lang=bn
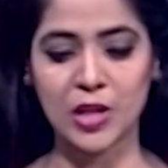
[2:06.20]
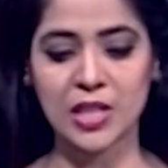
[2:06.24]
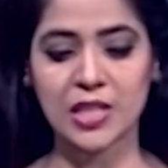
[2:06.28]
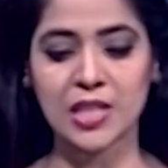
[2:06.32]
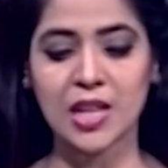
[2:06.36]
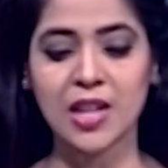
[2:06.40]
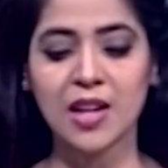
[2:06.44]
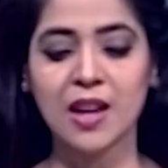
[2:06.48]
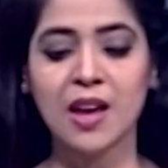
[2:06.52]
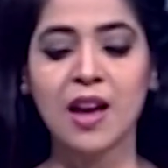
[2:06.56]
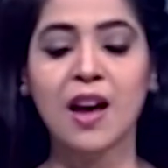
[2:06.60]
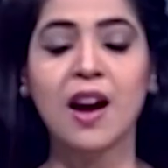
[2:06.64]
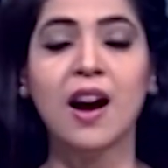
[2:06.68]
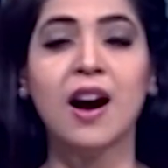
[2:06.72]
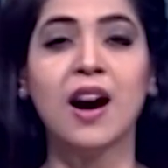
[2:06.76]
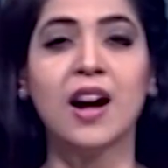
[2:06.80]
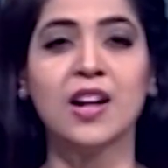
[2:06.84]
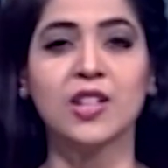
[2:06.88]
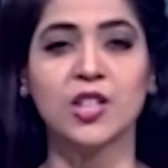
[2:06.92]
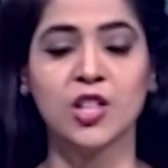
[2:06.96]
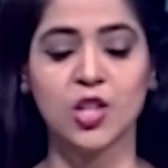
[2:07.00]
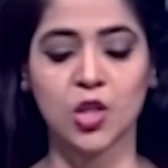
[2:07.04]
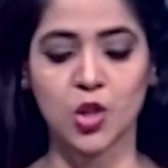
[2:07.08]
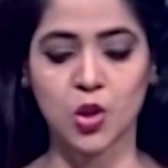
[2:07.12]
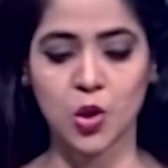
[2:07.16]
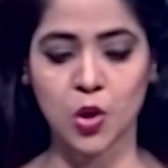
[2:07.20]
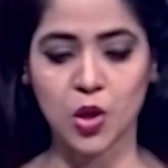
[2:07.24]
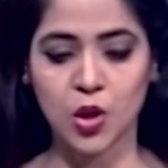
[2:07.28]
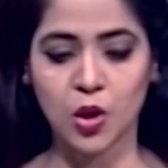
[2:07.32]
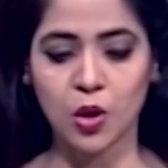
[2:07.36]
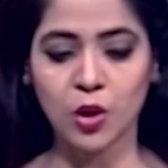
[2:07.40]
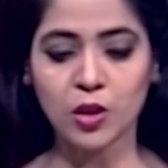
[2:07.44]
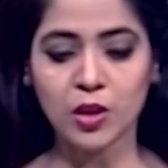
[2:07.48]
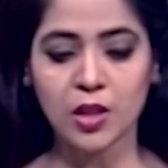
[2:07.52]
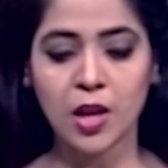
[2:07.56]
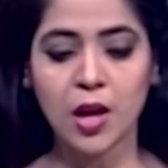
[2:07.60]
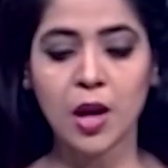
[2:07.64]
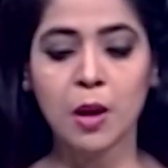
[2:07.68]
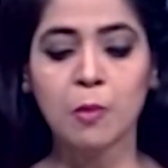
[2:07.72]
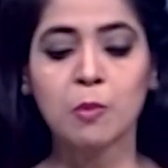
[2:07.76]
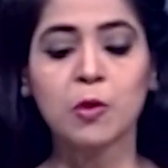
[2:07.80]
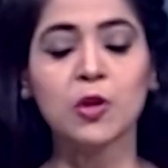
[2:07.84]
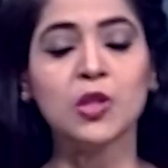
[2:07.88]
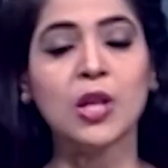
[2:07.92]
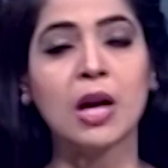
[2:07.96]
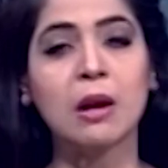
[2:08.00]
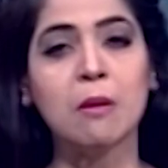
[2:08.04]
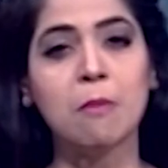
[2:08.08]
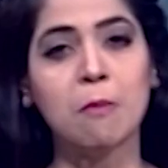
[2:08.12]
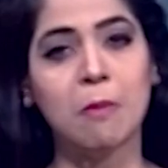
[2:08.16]
হয়েছেন আশিস সৈকত
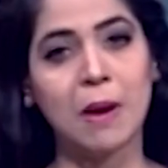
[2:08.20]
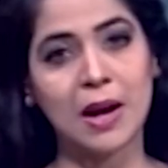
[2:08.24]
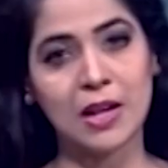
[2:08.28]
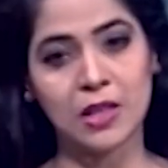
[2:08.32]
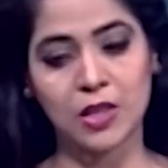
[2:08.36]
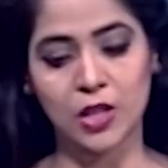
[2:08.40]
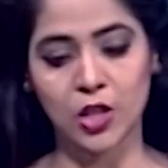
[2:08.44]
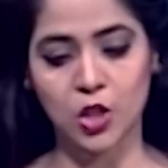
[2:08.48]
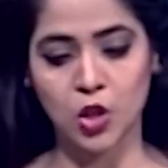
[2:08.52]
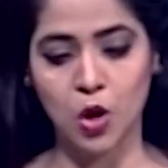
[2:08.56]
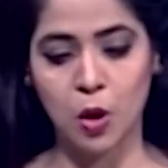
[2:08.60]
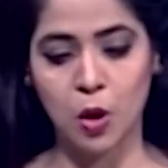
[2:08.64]
প্রধান বার্তা